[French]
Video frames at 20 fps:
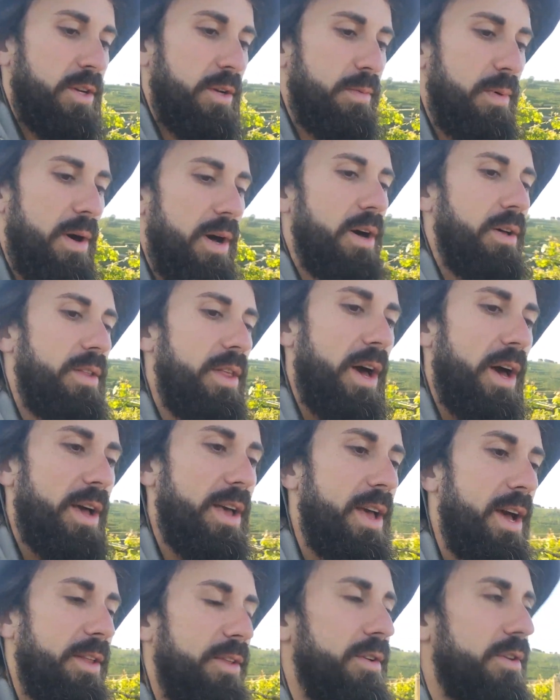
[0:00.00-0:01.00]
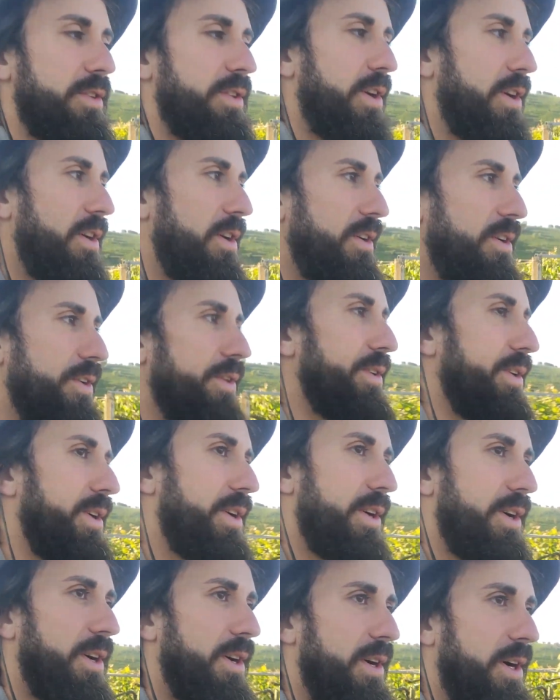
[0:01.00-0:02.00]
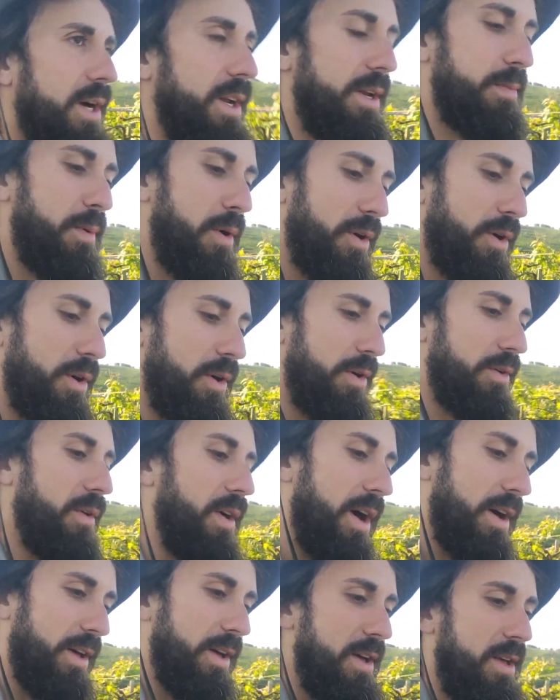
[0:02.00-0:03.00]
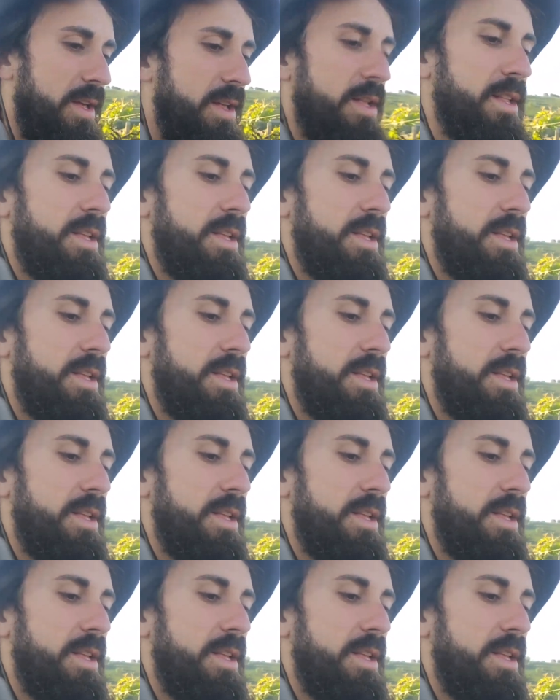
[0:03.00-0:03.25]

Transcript: je sais pas, en arrière dans le temps, à l'époque, voilà,